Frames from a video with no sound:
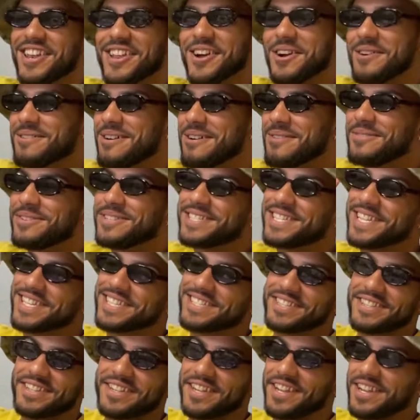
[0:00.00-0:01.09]
no, papi, si
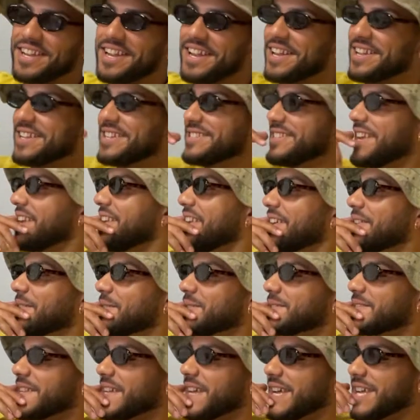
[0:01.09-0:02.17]
eso es el, ser le
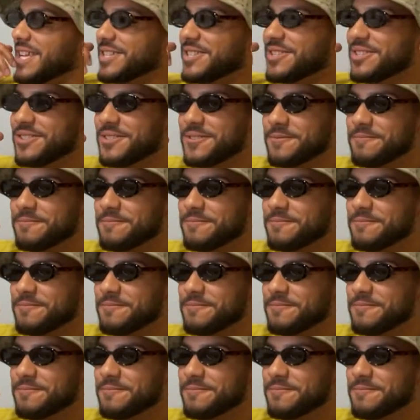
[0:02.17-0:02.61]
gusta eso.